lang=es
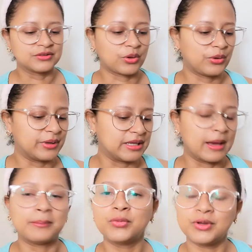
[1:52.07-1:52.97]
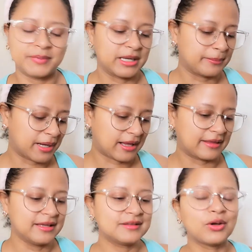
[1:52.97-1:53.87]
Todo venía muy bien
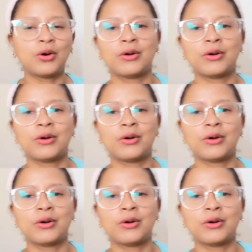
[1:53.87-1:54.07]
empacadito.